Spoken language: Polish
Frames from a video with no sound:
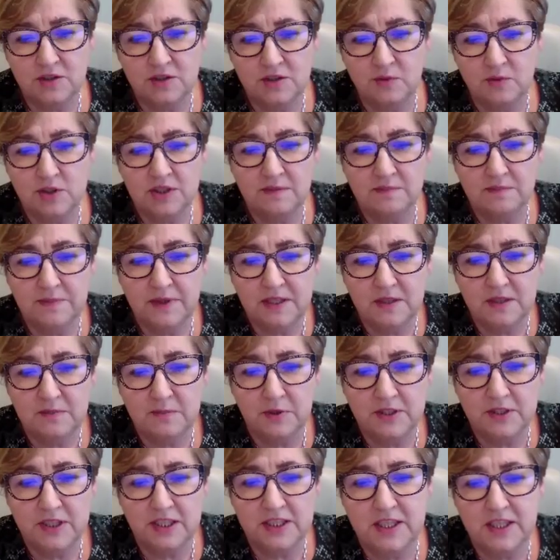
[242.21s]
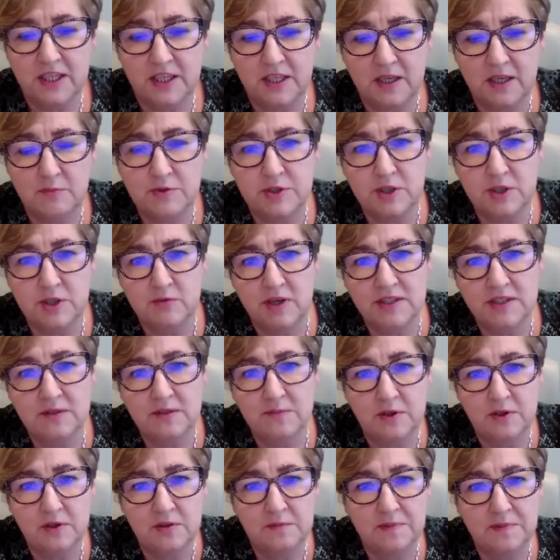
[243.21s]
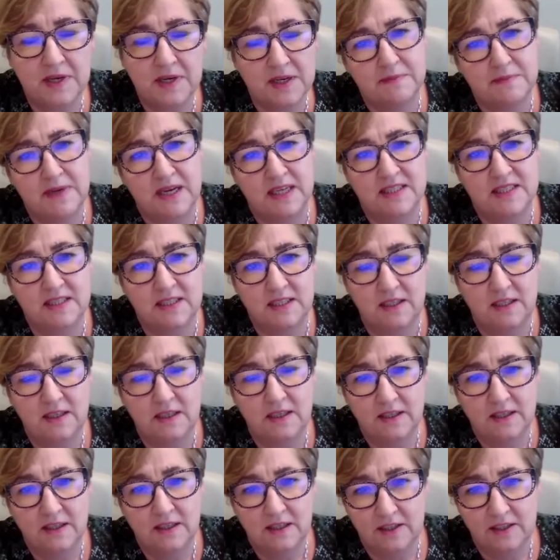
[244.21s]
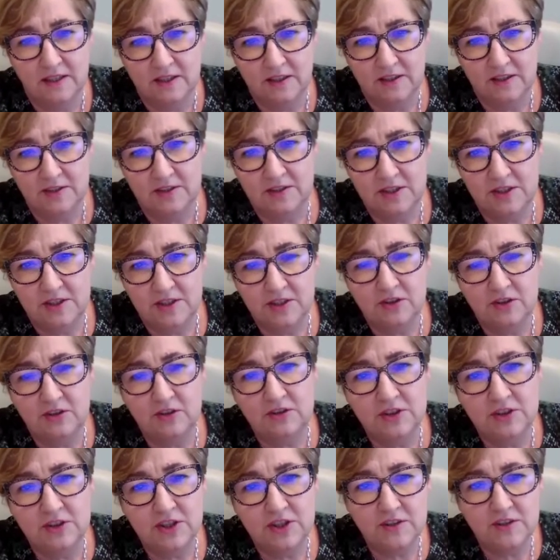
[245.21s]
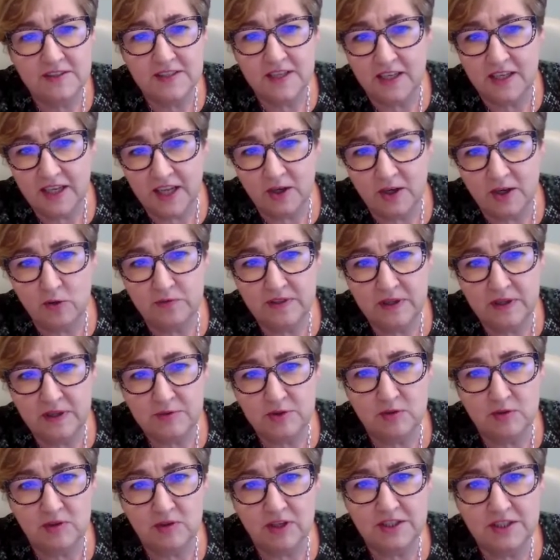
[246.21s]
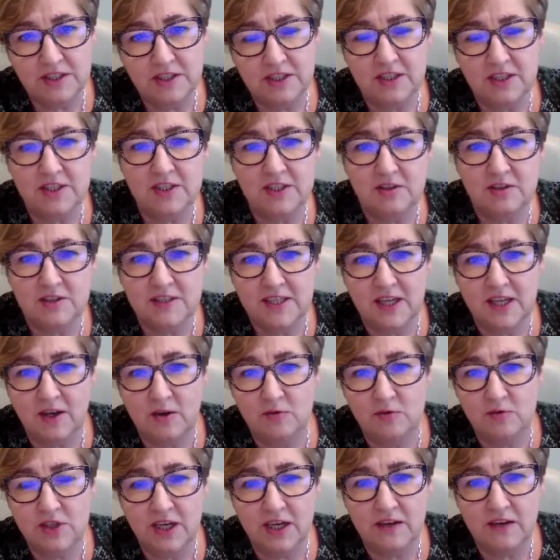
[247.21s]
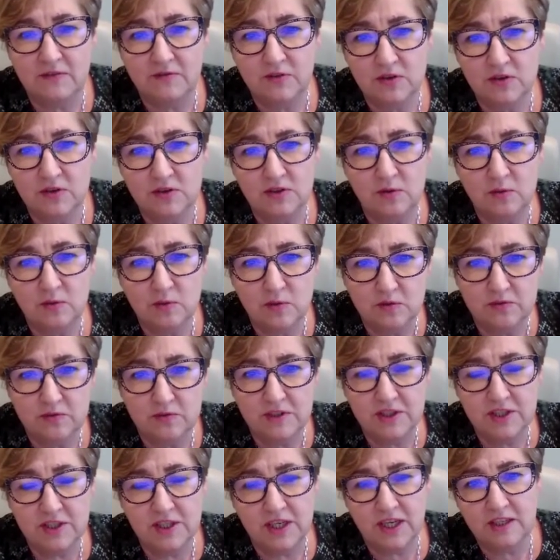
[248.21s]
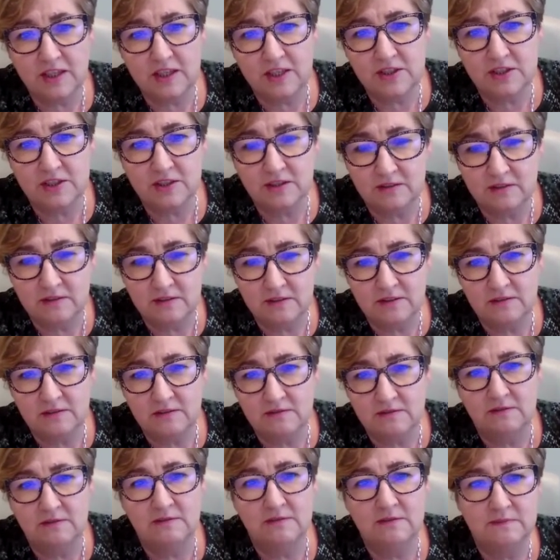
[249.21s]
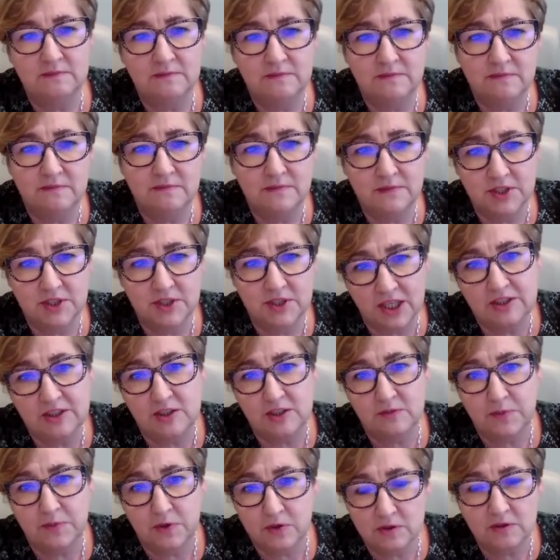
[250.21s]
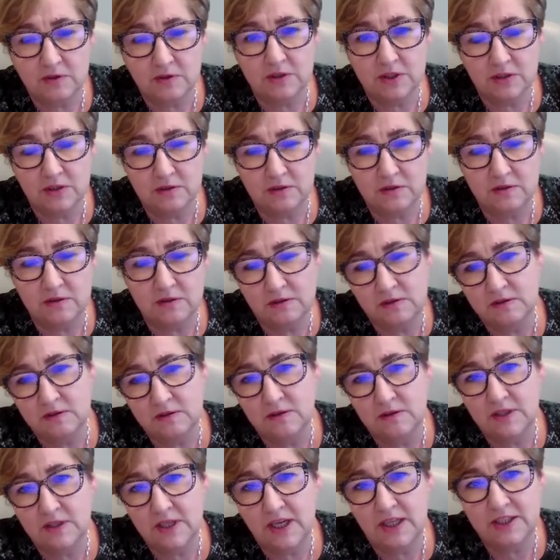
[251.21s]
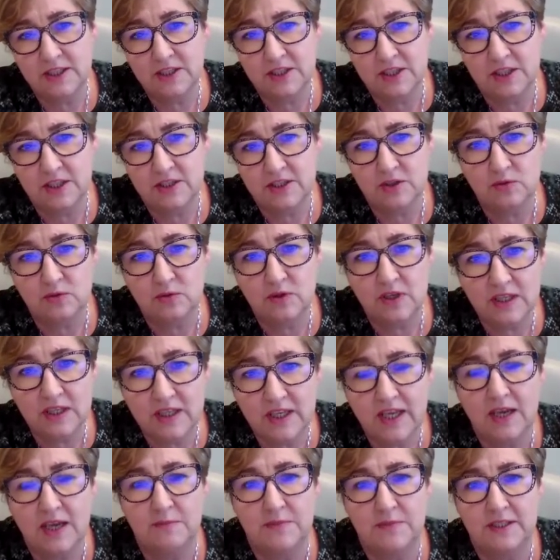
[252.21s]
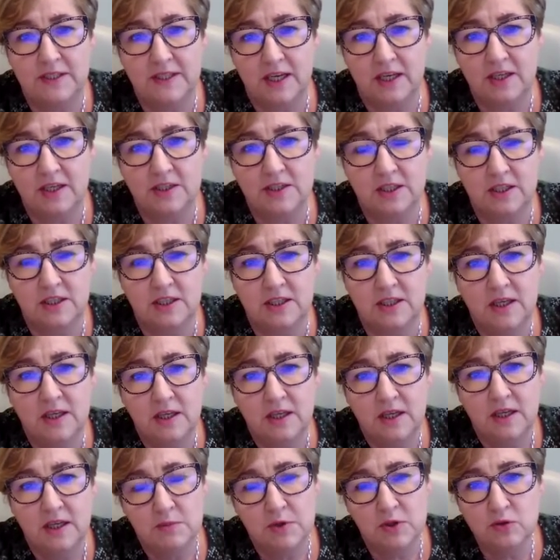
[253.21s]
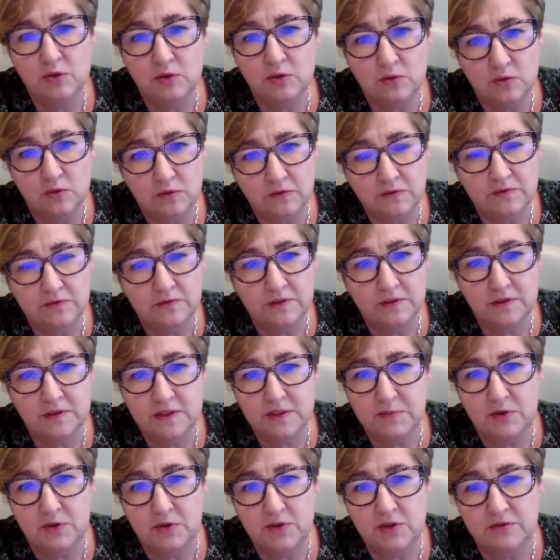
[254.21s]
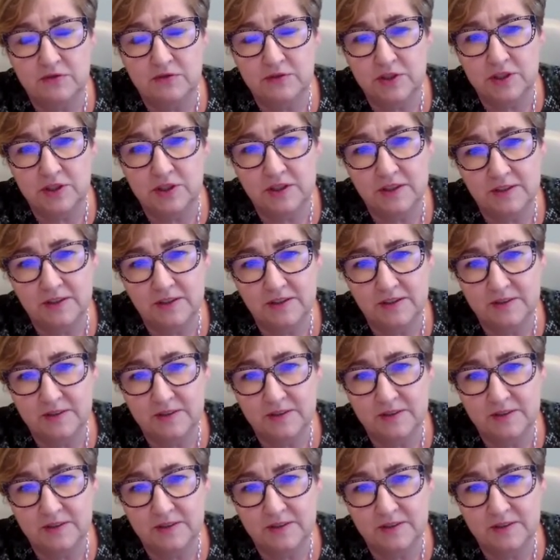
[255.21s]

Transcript: można Pani podać takie przykłady polipragmazji? Czy to dotyczące leków na przykład, czy też co jest taką ciekawostką również jakichś e, rzeczy, e, jakieś rzeczy, które jemy, tak? czyli produktów spożywczych?